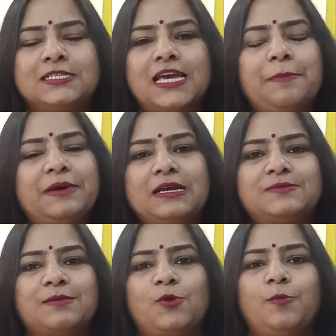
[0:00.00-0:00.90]
जहां पर आप
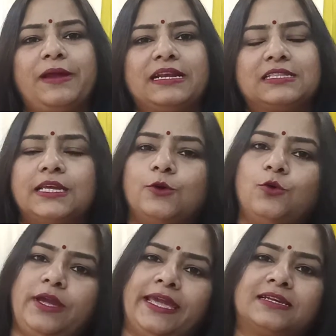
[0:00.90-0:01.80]
सब लोग बैठते
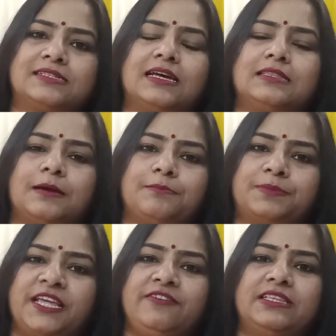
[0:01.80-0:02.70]
हो एक साथ आप
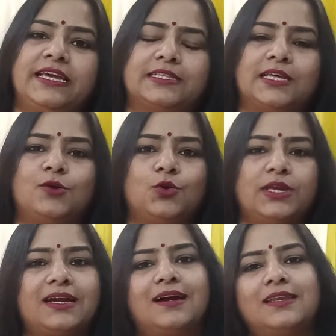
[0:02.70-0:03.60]
टीवी देखते हो
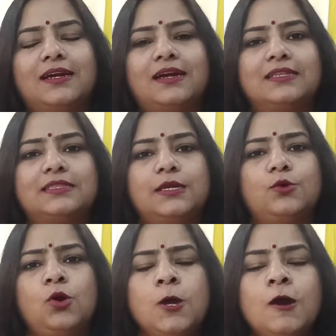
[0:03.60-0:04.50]
खाना खाते
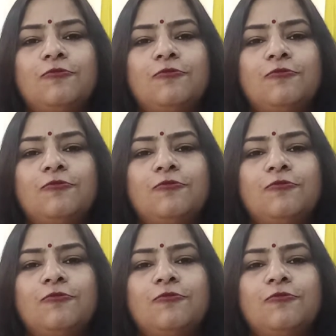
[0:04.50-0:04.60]
हो